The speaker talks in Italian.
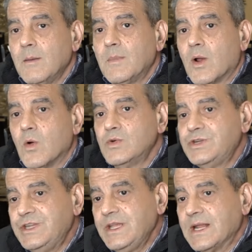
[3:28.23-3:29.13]
però
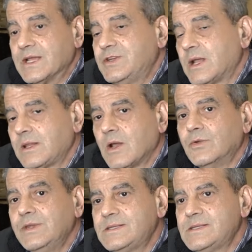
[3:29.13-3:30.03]
uscire a certe
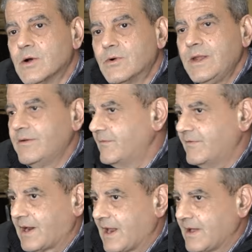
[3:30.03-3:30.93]
condizioni
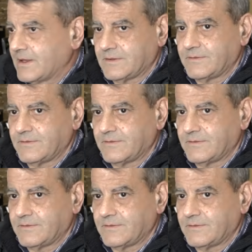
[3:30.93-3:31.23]
verrà,